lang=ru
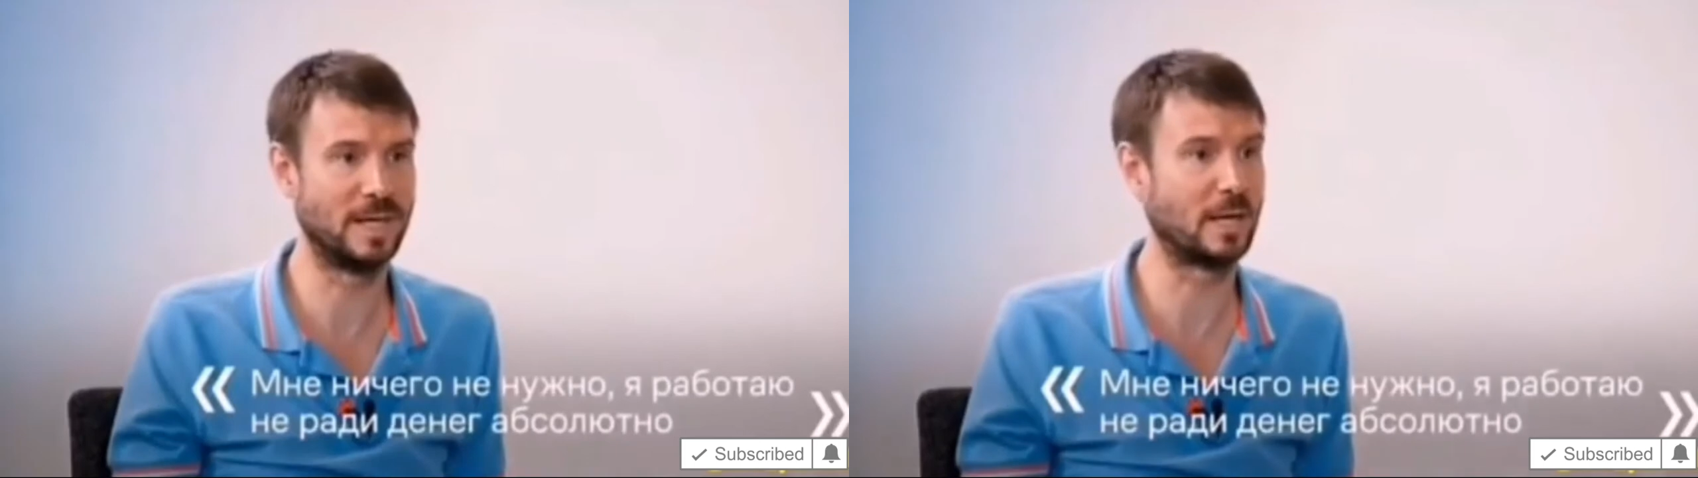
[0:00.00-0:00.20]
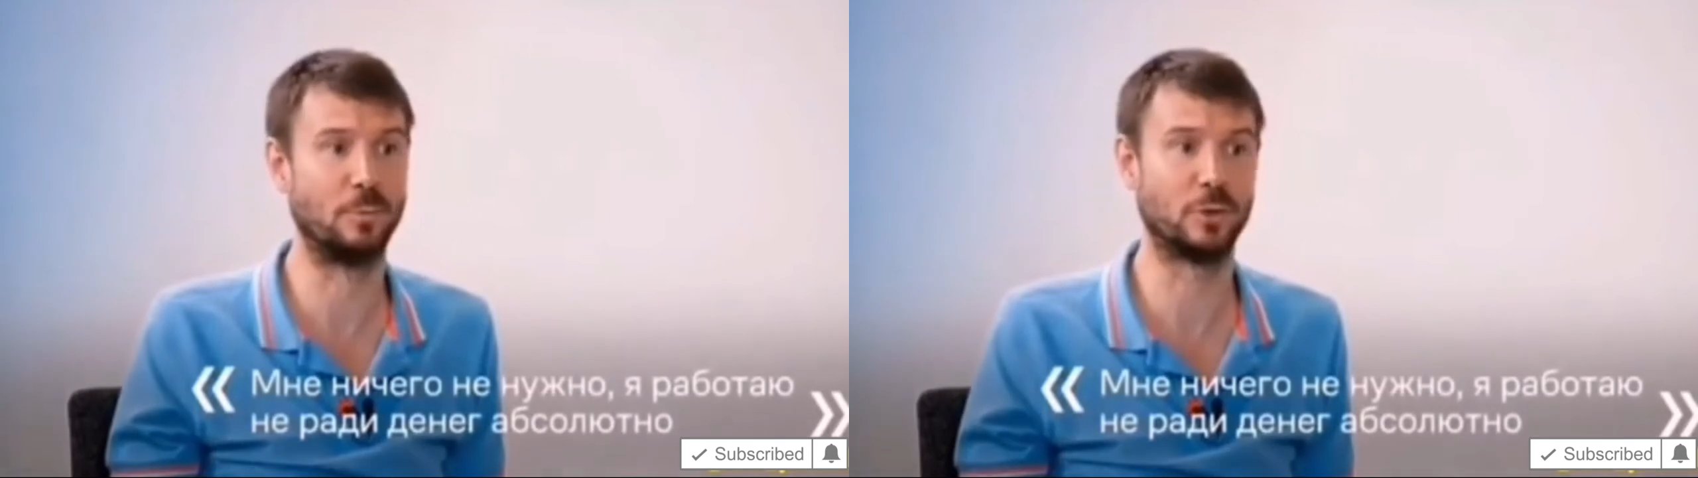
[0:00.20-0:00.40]

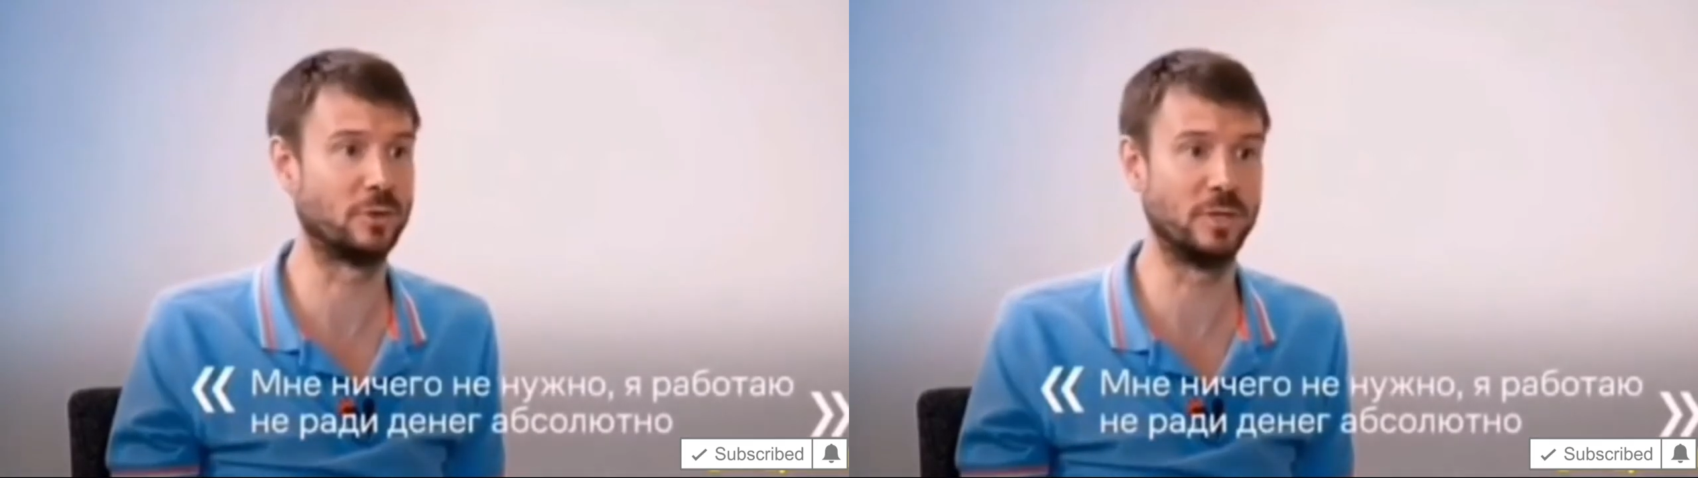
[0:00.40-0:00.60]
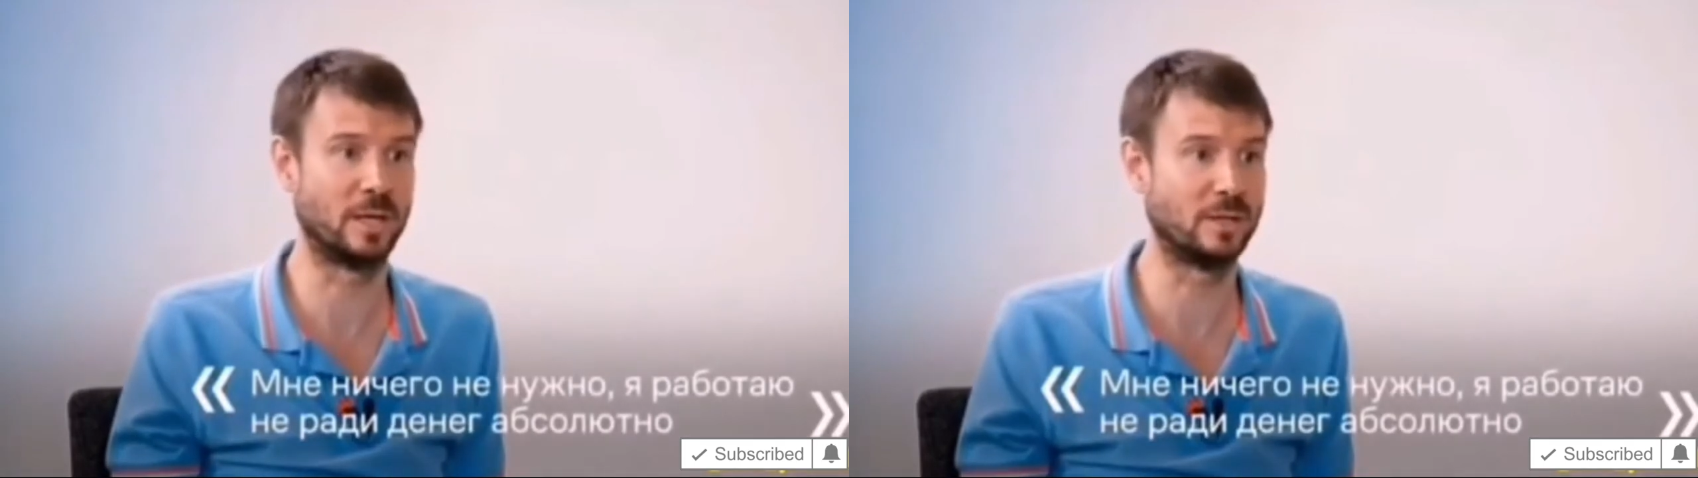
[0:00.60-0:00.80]
Я
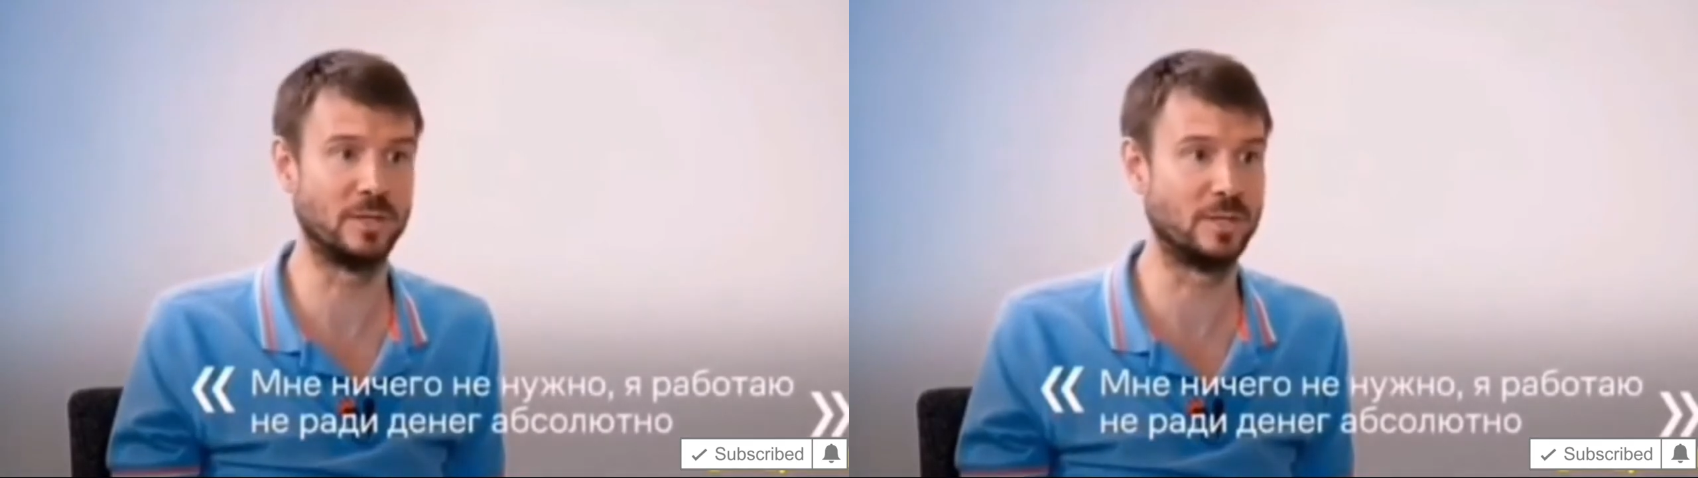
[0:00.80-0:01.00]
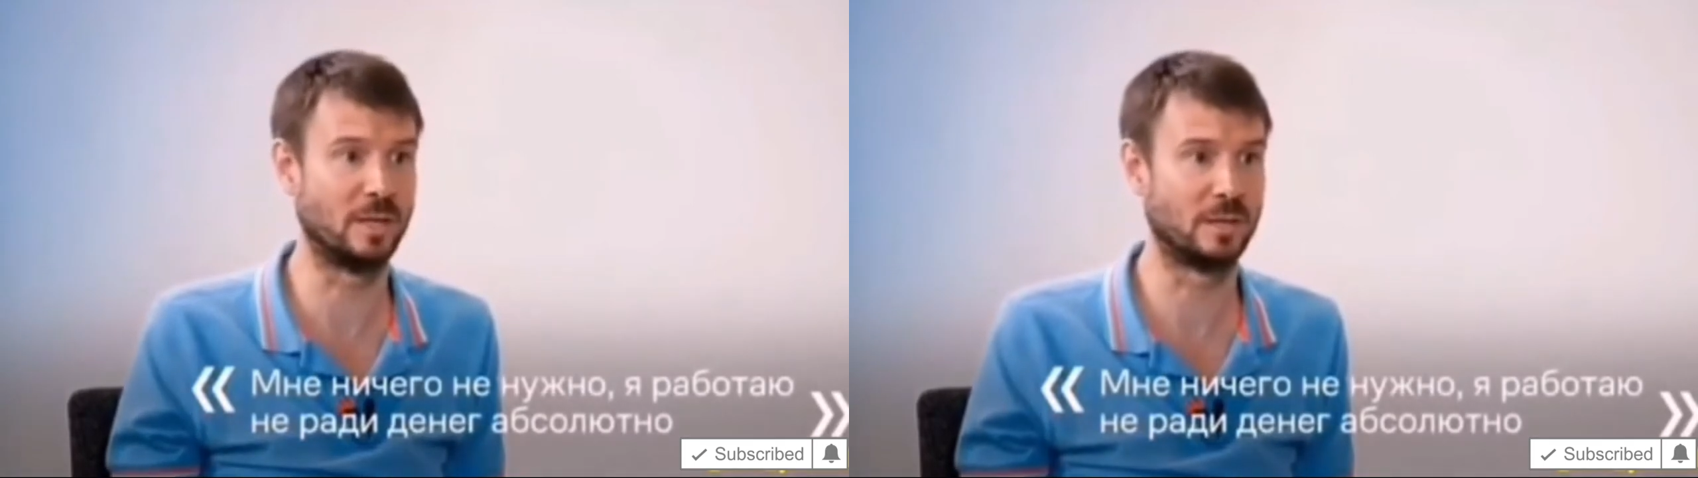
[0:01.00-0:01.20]
работаю не
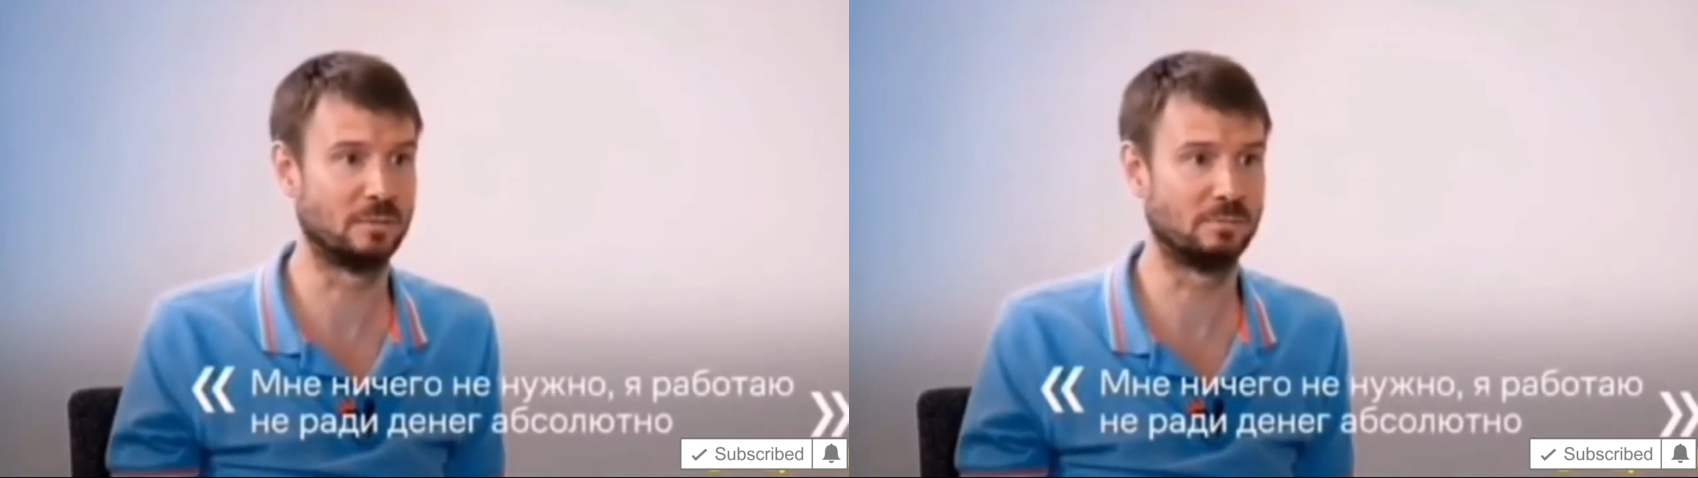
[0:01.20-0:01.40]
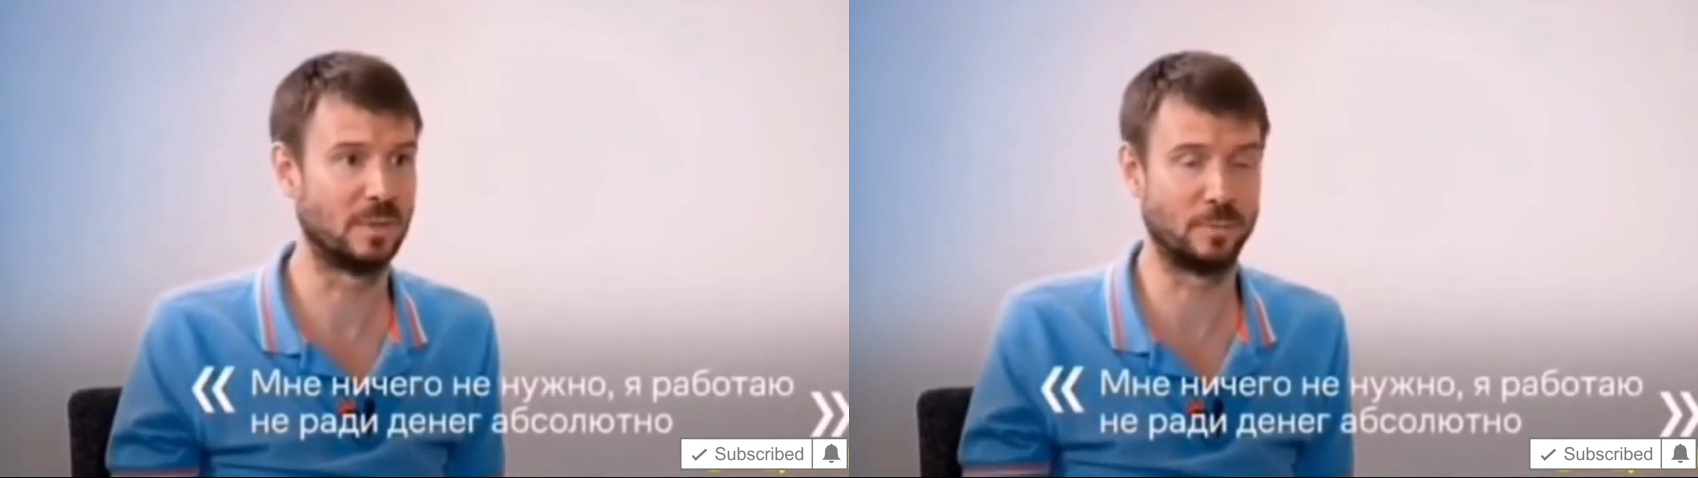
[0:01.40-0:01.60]
ради денег.